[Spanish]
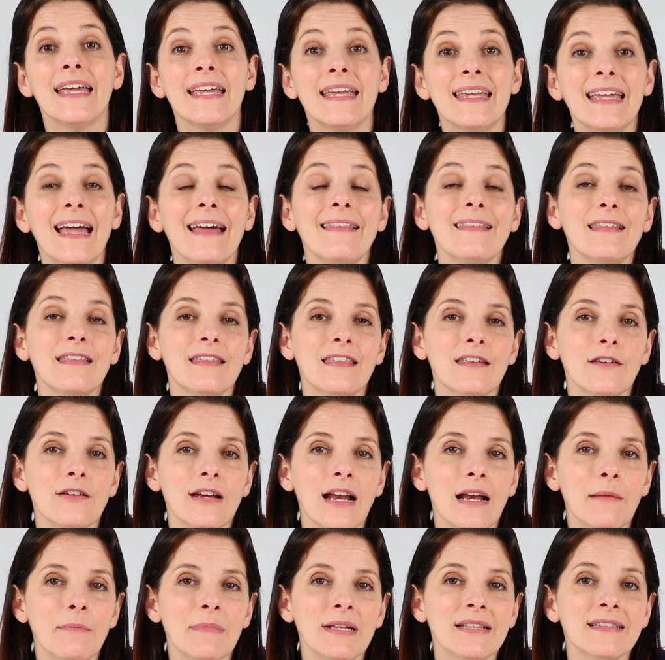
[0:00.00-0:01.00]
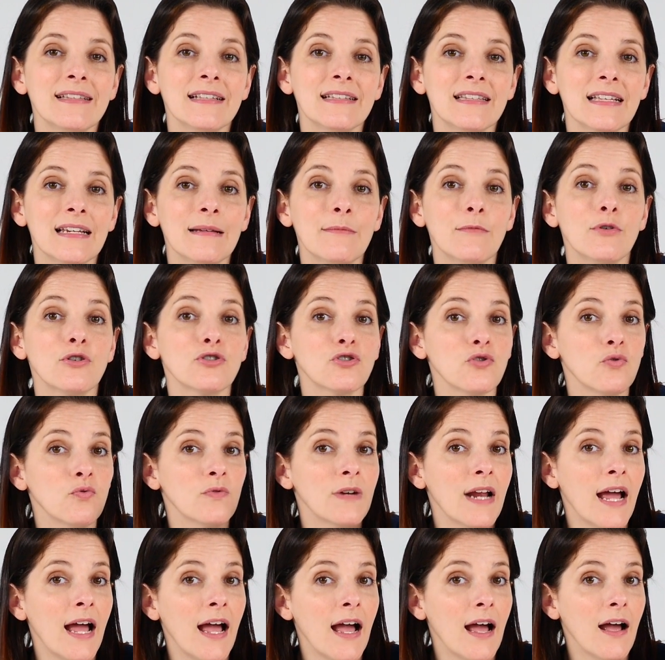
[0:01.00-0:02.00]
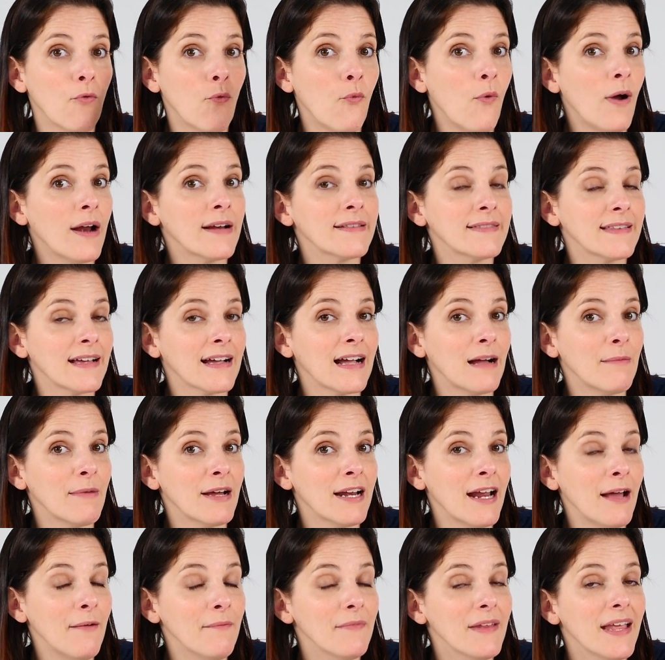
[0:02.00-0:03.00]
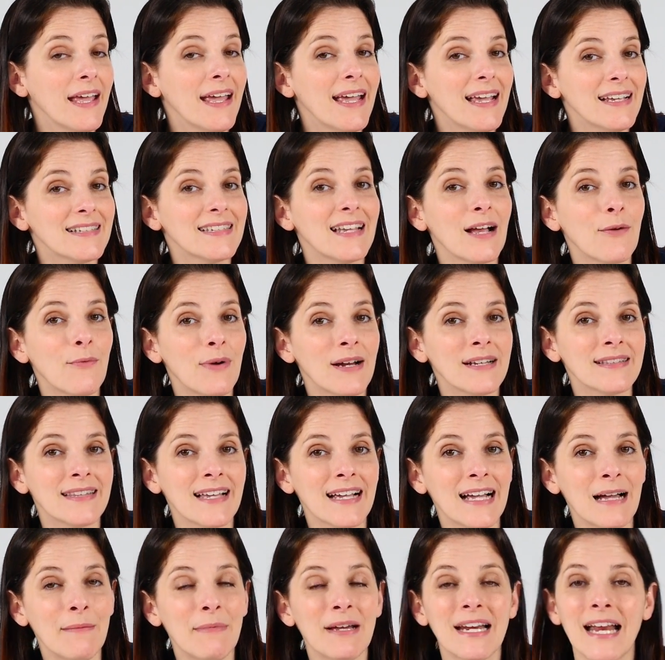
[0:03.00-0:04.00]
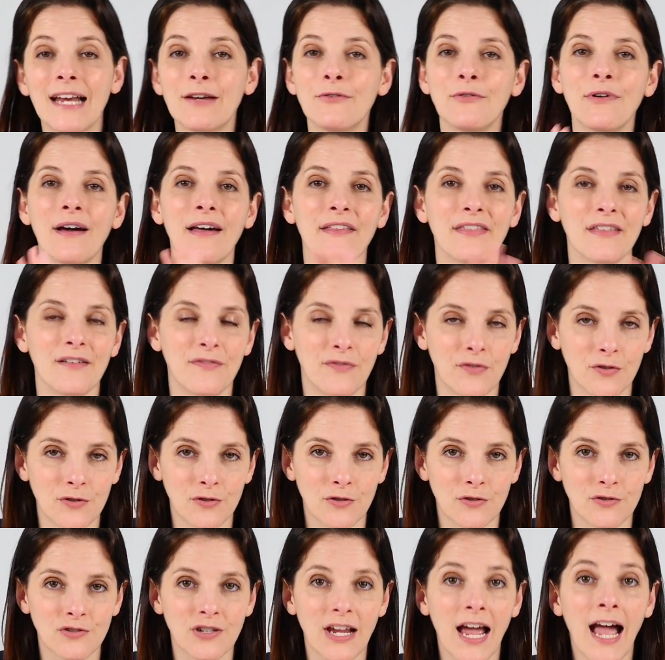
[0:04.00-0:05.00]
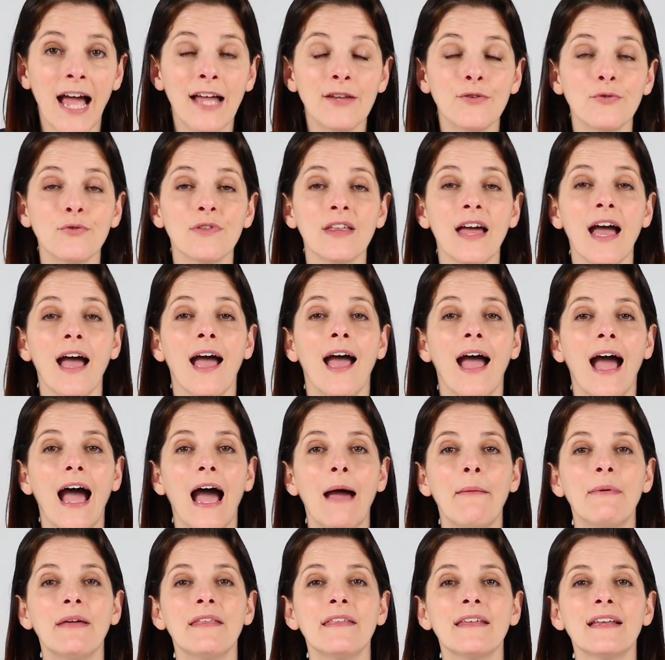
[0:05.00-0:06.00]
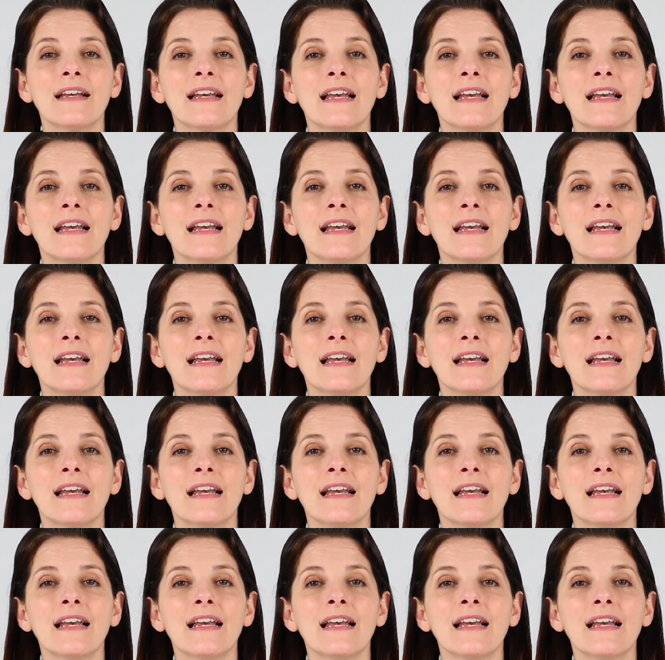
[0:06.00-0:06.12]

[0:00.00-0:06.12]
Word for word: Y adicionalmente tenemos una cuarta cámara. Esa cuarta cámara no hace fotos, ayuda a medir